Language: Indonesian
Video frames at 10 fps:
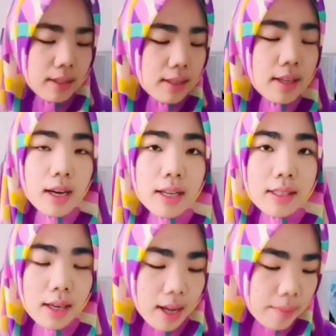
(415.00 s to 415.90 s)
sejarah
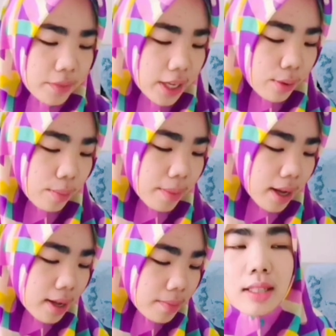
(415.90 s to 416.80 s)
Islam di
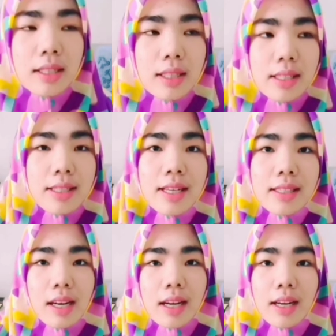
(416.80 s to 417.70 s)
Eropa
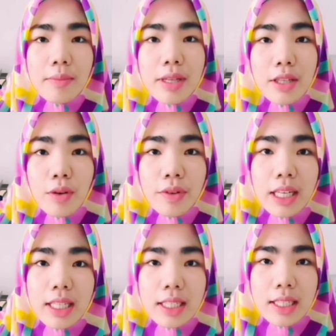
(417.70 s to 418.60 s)
jadi setelah kalian baca
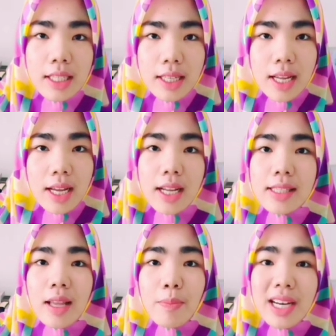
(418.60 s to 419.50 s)
novel ini,
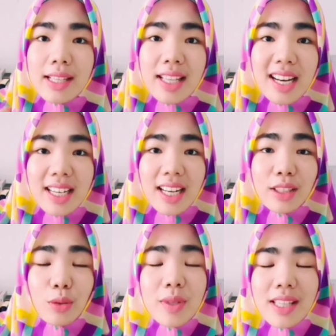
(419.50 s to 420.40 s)
rasa penasaran
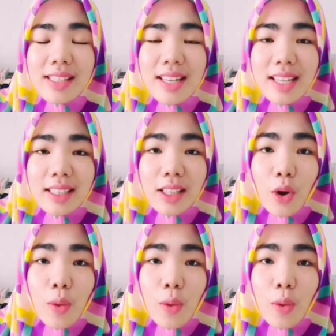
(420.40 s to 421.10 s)
kalian tuh bisa sedikit